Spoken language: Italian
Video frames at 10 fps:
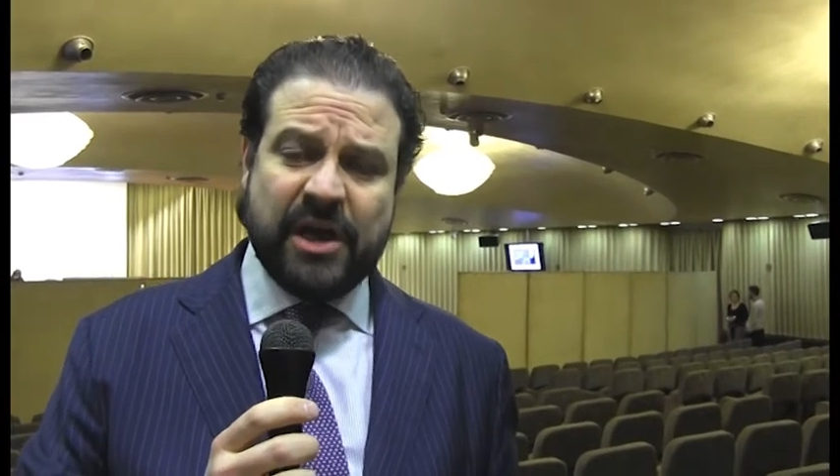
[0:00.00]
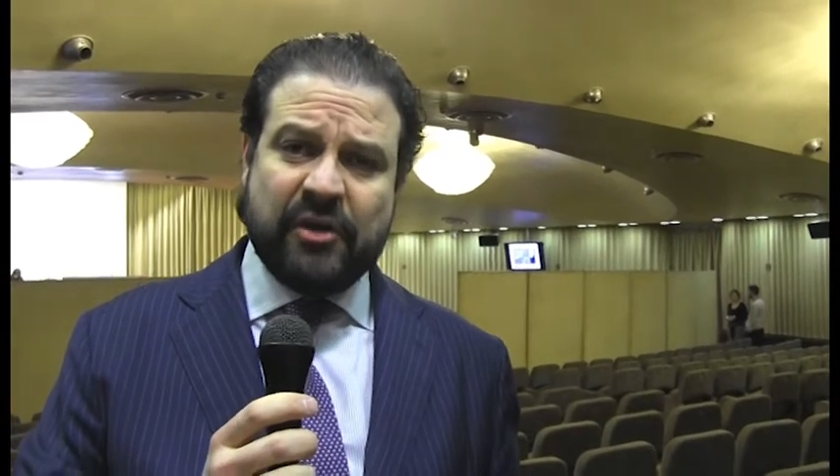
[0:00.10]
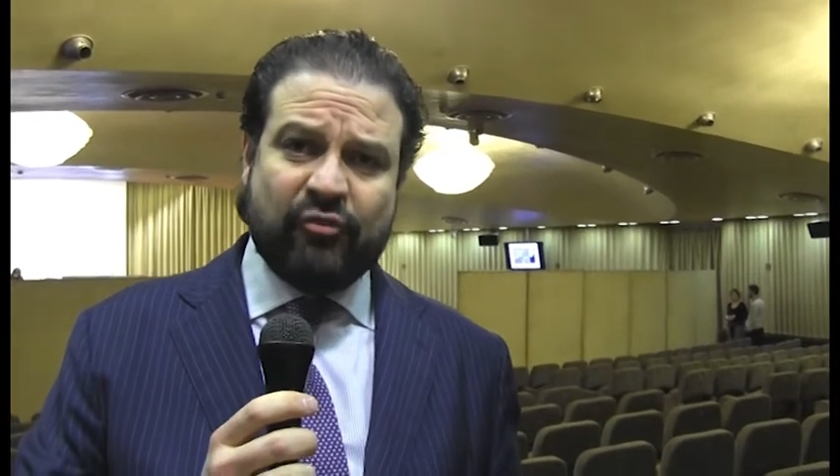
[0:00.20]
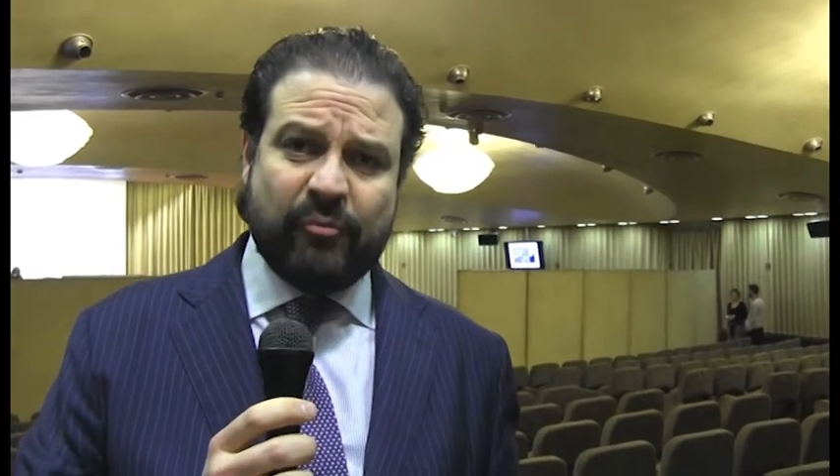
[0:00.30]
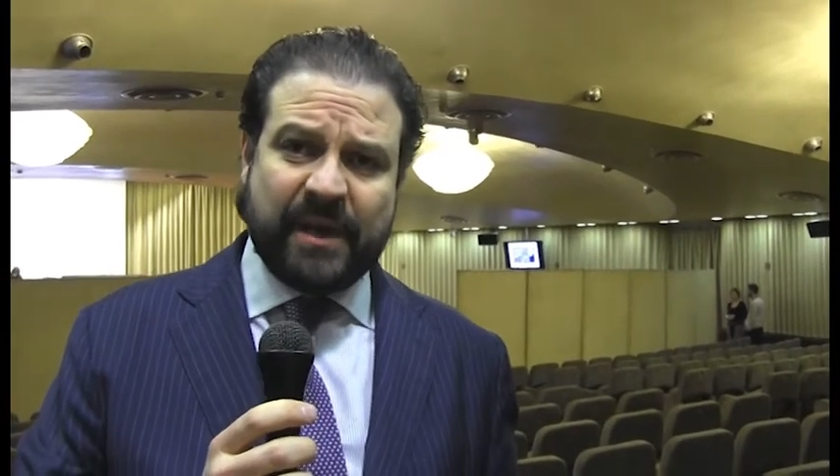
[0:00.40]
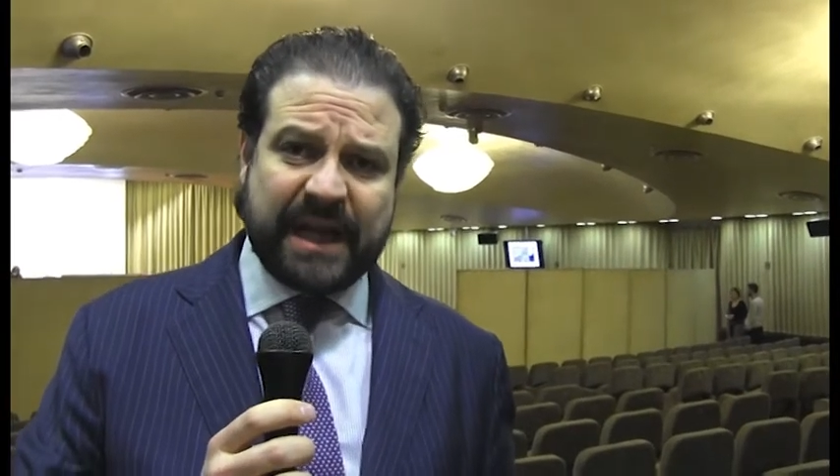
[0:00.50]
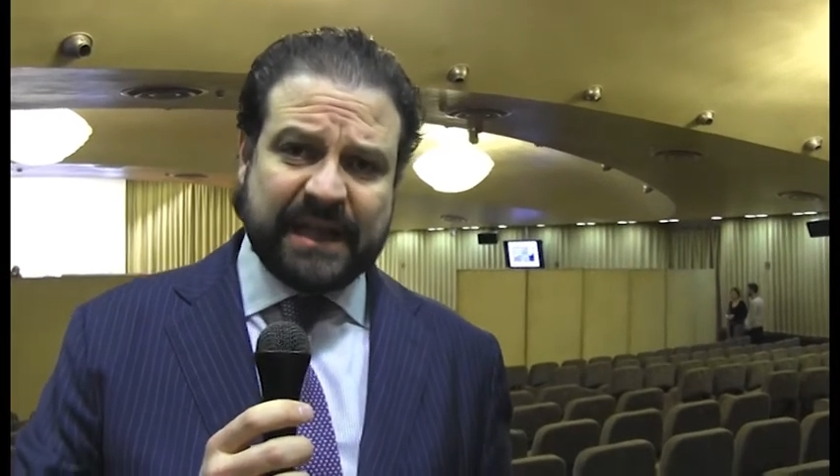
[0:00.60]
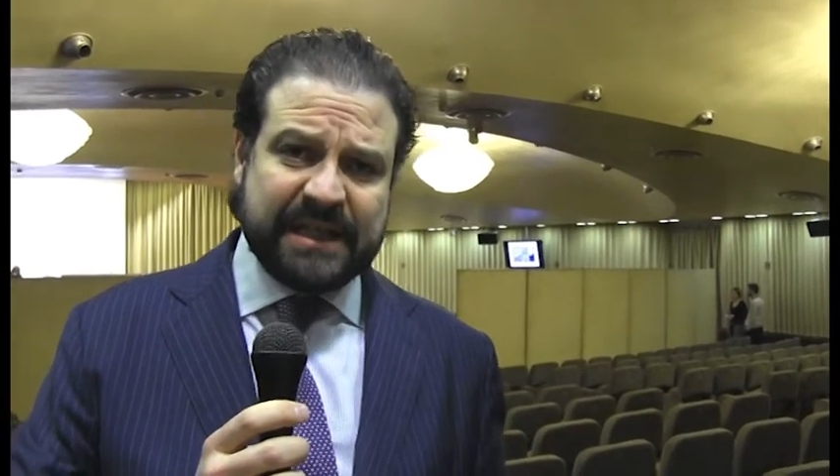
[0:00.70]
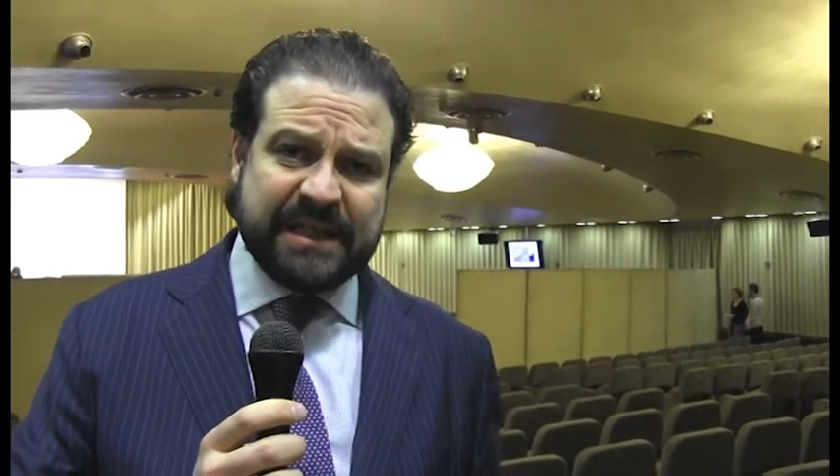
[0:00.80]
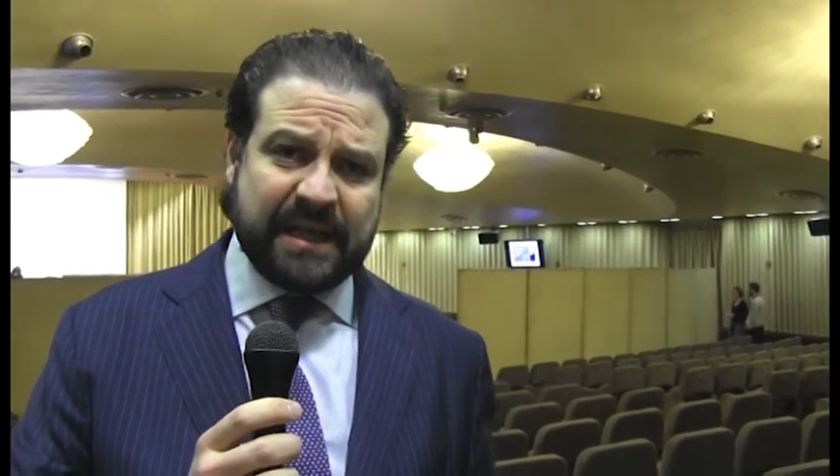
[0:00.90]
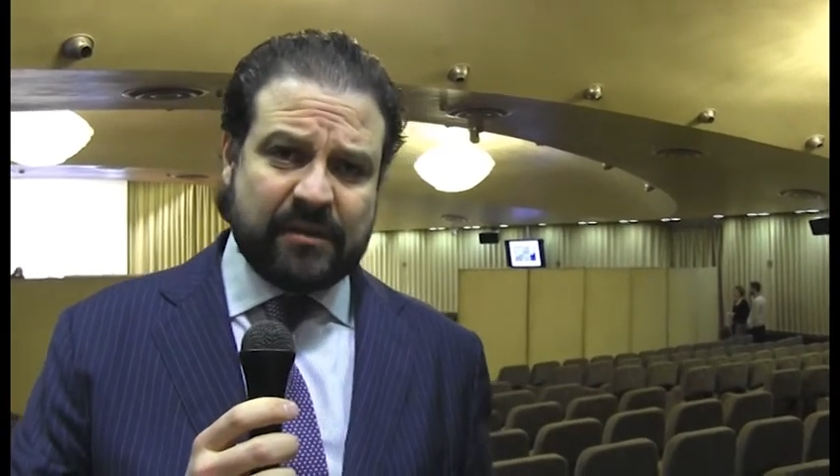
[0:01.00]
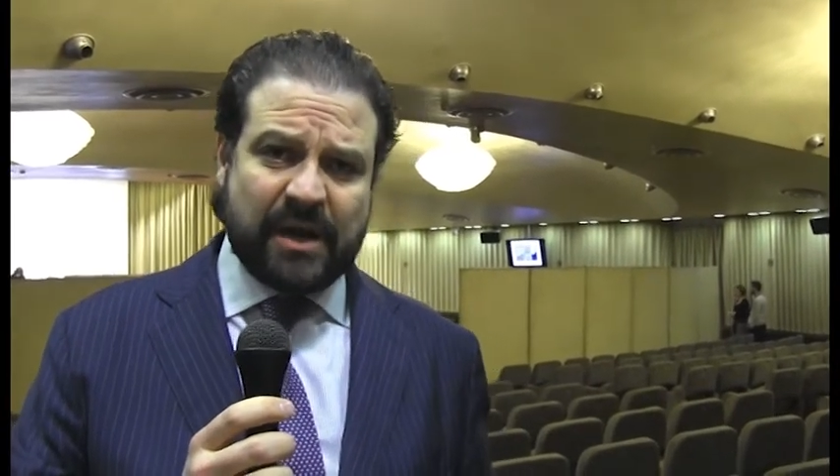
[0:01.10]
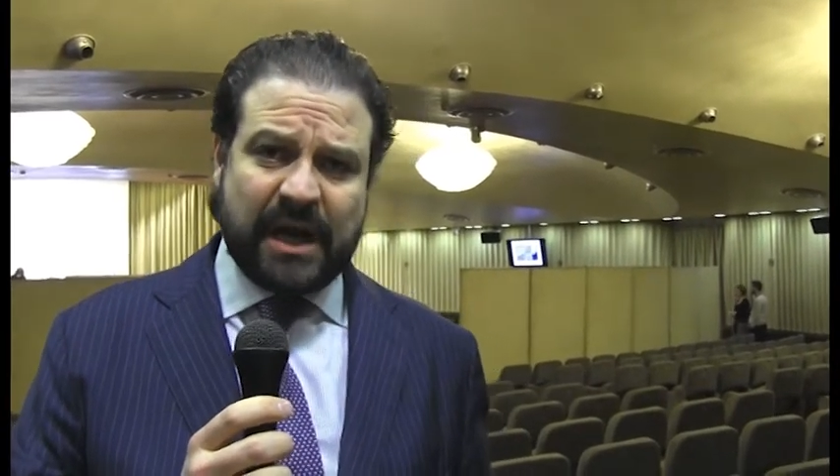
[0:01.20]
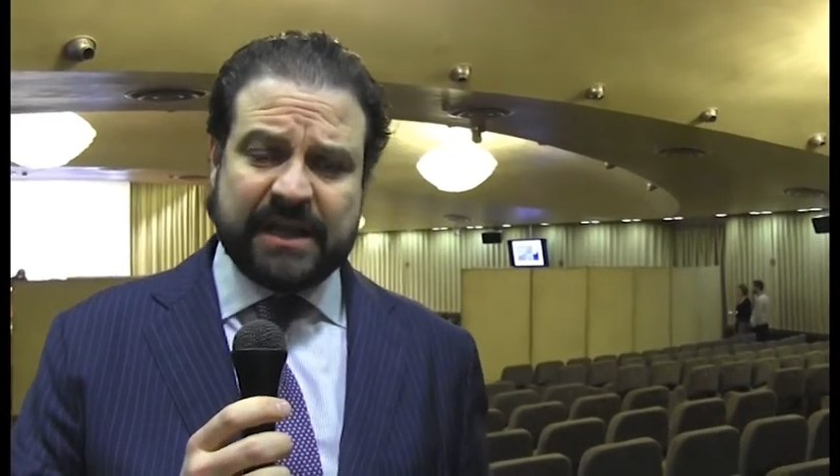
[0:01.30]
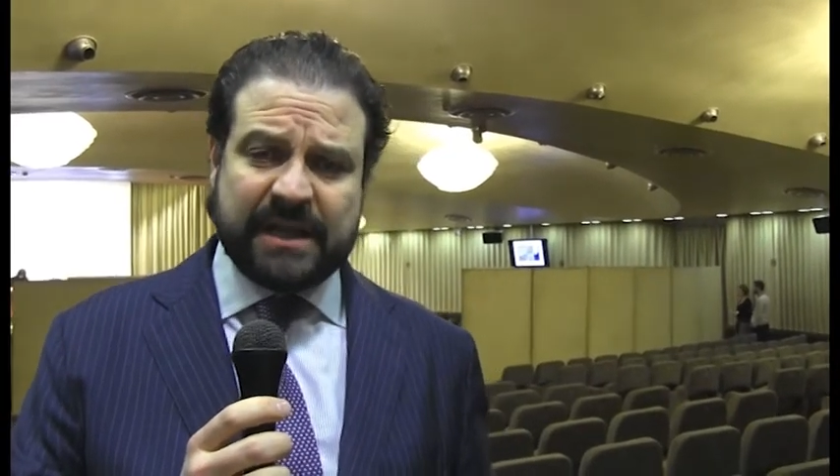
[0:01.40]
su mercati
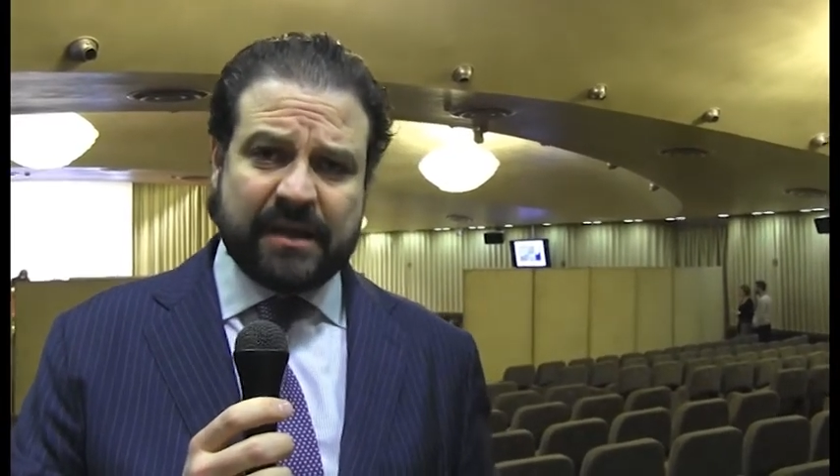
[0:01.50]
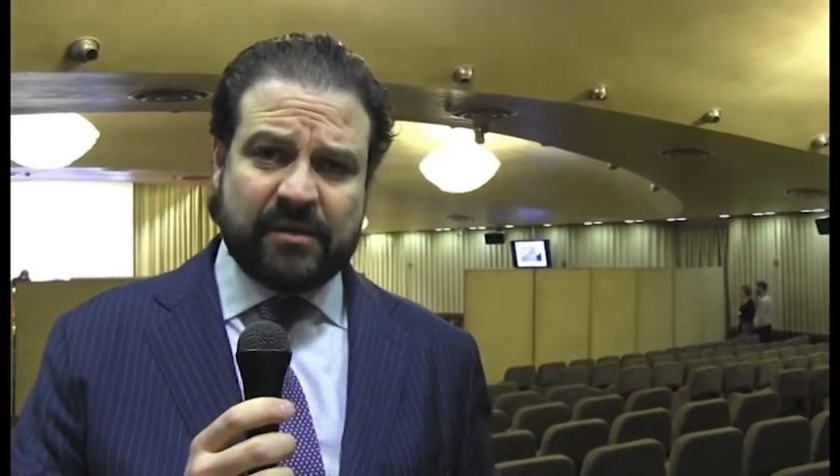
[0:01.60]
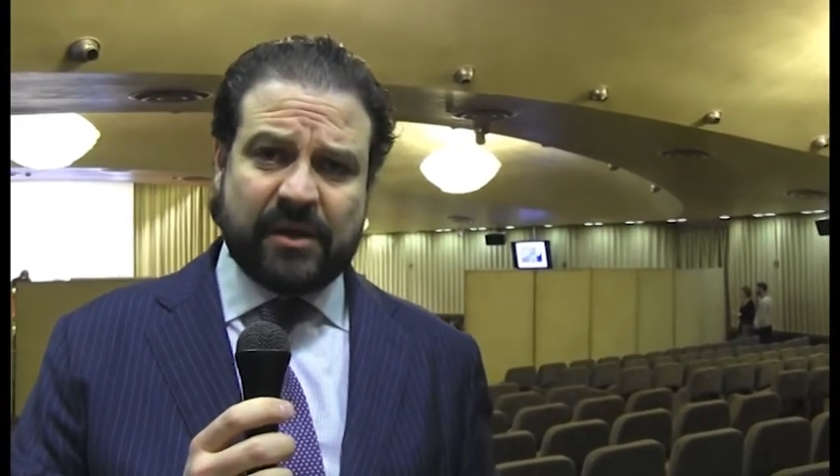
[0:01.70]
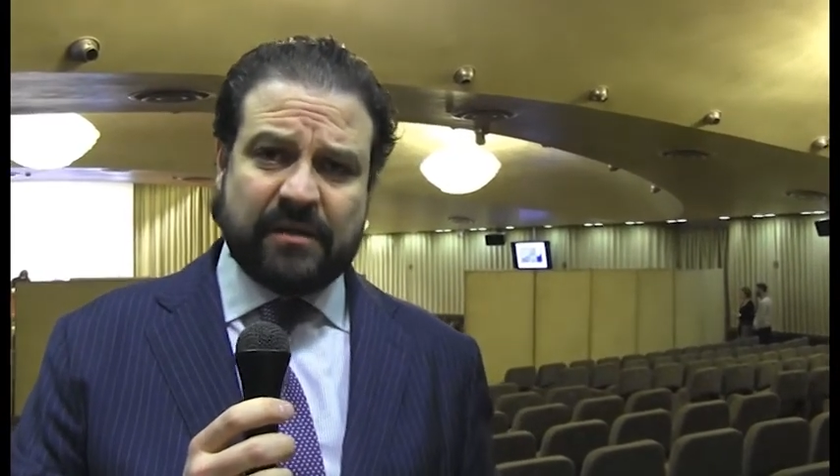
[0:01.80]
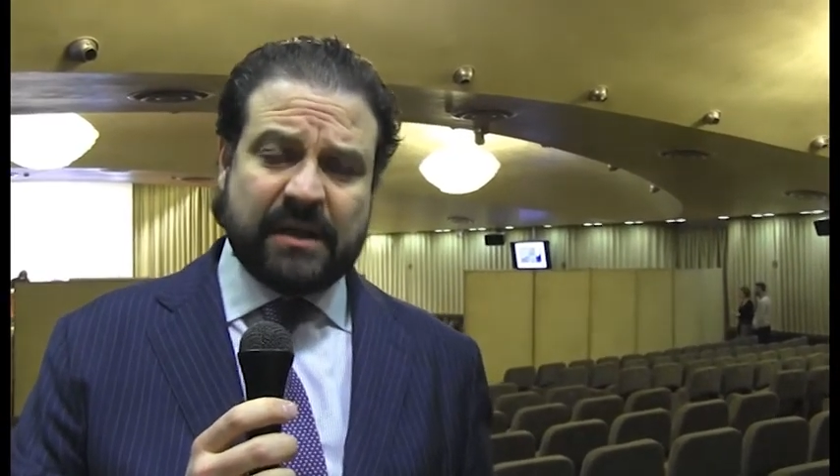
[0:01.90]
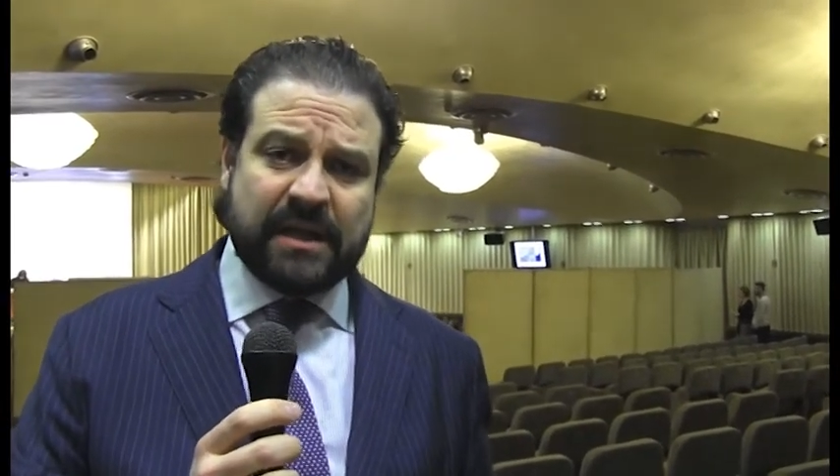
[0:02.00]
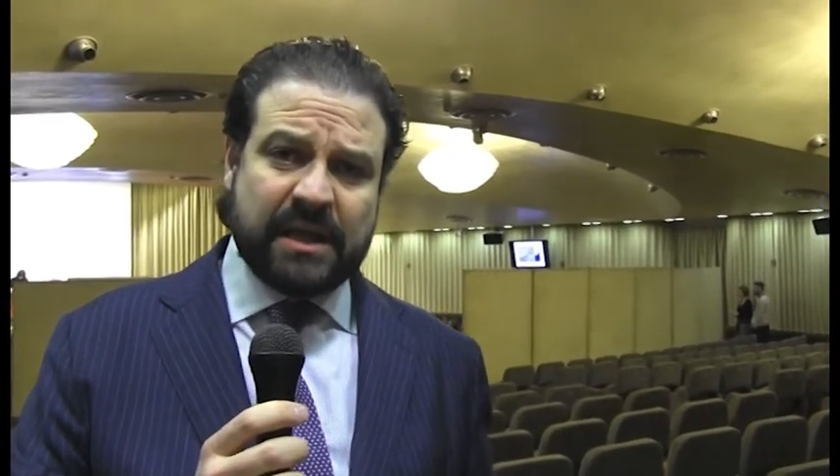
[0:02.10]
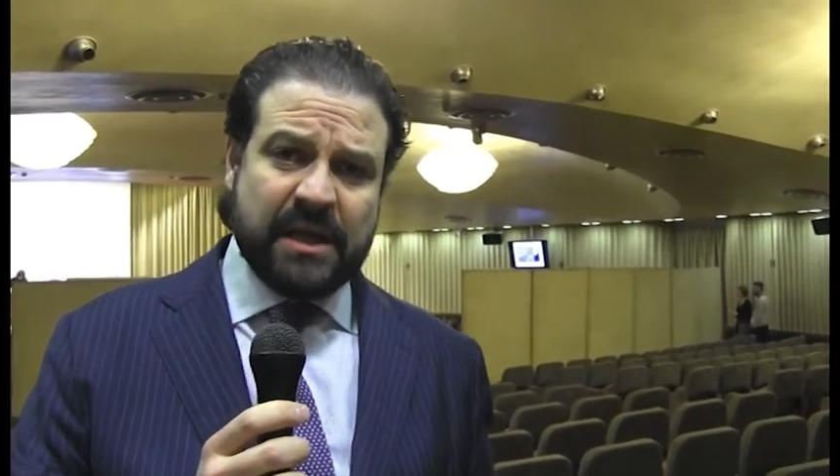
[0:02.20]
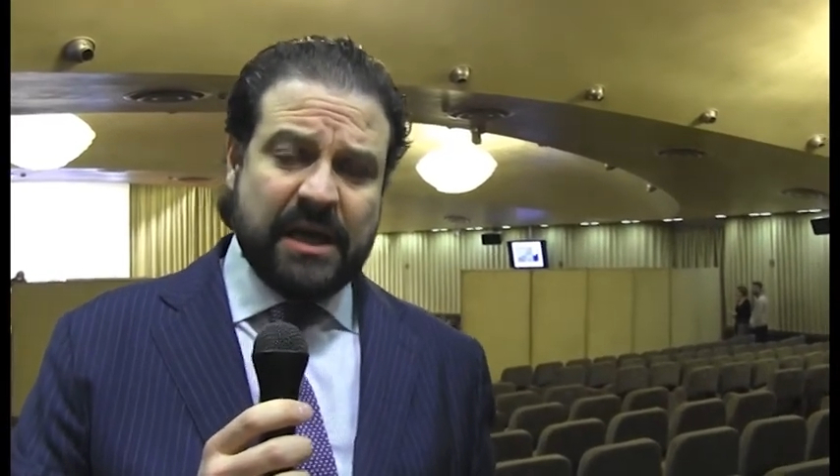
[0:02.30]
internazionali e internazionalizzati.